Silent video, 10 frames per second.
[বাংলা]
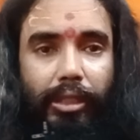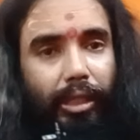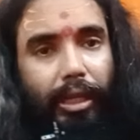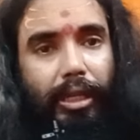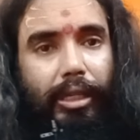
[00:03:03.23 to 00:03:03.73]

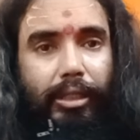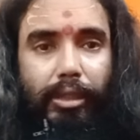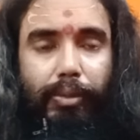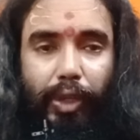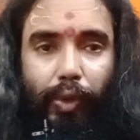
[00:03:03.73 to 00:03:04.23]
তারা
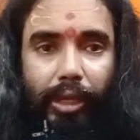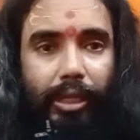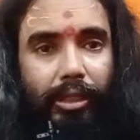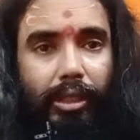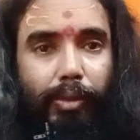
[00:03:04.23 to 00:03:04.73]
কৃতিমান হয়
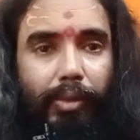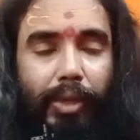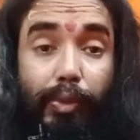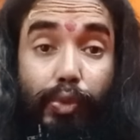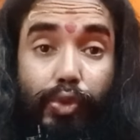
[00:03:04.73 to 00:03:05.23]
কৃতিমান
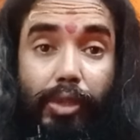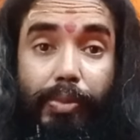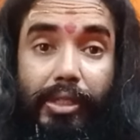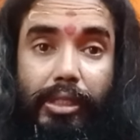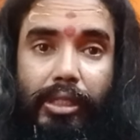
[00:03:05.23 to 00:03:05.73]
মানে বুঝতেই
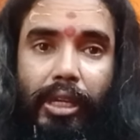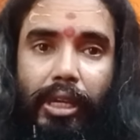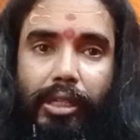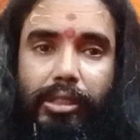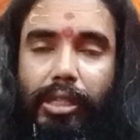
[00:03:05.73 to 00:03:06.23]
পারছেন
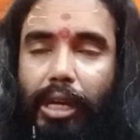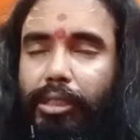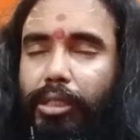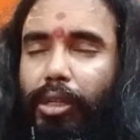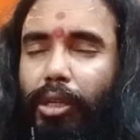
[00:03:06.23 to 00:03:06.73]
যাদের